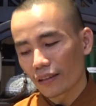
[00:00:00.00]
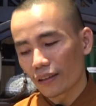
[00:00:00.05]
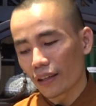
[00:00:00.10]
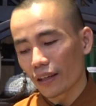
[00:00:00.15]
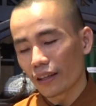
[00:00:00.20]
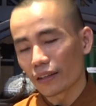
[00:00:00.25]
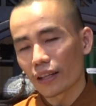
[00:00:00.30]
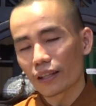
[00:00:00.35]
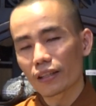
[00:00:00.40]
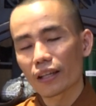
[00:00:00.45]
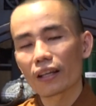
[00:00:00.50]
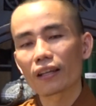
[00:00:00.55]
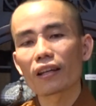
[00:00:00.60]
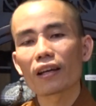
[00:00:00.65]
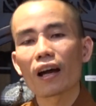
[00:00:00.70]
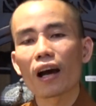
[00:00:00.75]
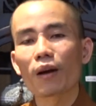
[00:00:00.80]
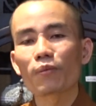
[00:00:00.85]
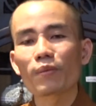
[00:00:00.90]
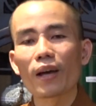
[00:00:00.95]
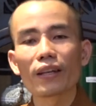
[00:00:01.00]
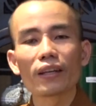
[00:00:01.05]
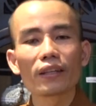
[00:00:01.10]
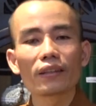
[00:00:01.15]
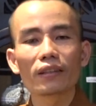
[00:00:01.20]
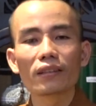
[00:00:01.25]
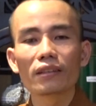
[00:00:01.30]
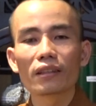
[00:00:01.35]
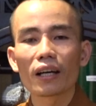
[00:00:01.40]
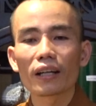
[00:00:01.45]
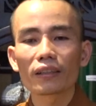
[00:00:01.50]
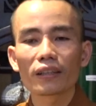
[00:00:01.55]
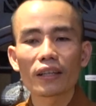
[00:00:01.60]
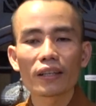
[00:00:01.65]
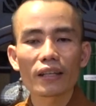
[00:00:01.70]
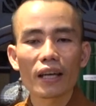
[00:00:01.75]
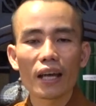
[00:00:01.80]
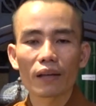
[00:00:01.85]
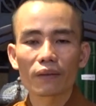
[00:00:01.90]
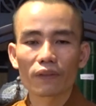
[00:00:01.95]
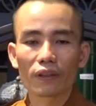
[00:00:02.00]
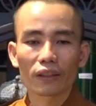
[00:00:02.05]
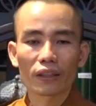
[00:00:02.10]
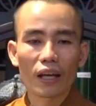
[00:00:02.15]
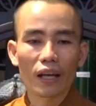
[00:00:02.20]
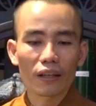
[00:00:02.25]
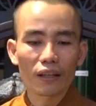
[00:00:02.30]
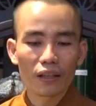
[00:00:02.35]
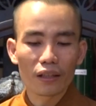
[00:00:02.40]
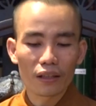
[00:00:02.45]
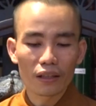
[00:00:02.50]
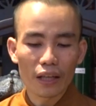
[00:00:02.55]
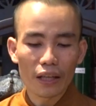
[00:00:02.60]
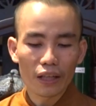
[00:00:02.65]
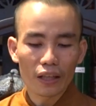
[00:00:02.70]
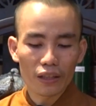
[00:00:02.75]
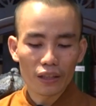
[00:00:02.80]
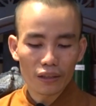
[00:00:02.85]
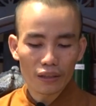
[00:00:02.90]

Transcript: thì ta sẽ không lại đi thương hết thế gian mà ta đi lấy